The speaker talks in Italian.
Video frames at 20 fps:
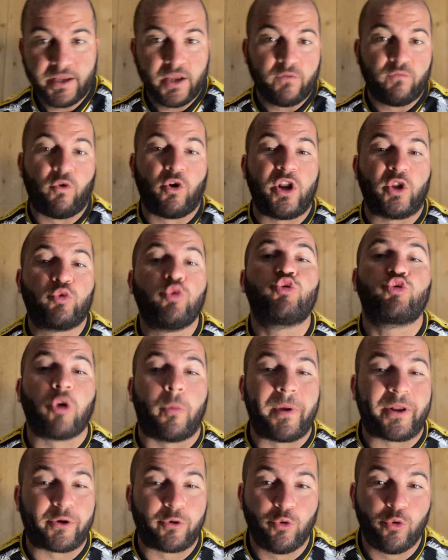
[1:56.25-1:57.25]
vuole tutto
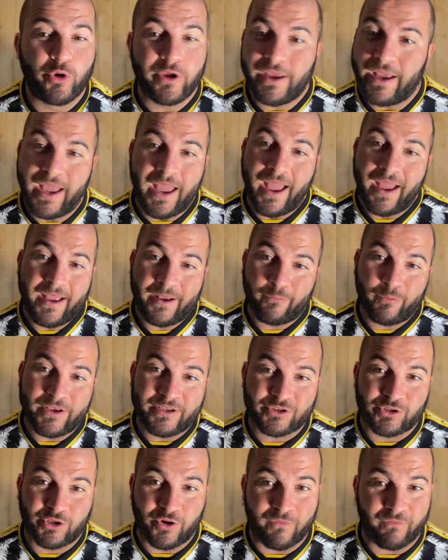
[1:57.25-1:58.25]
per lui eh, e eh,
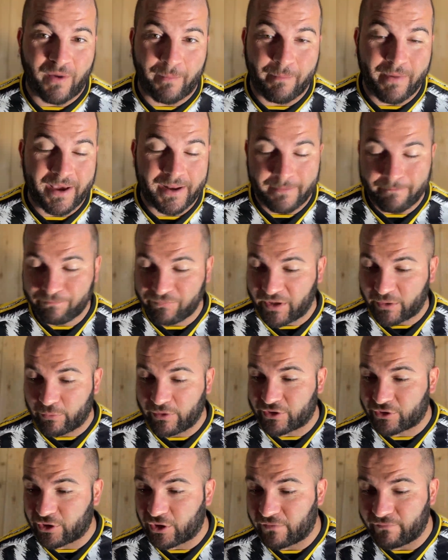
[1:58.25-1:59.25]
questo non va bene, e
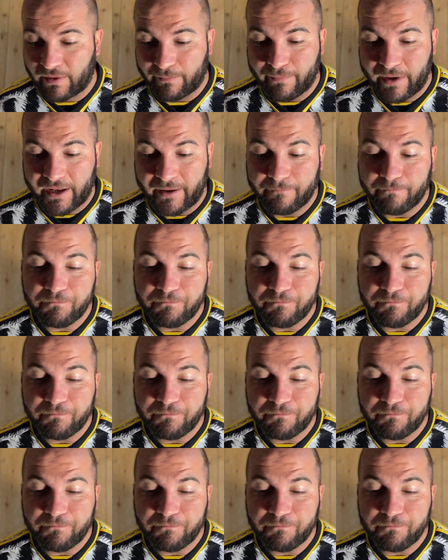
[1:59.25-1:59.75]
questo non va bene.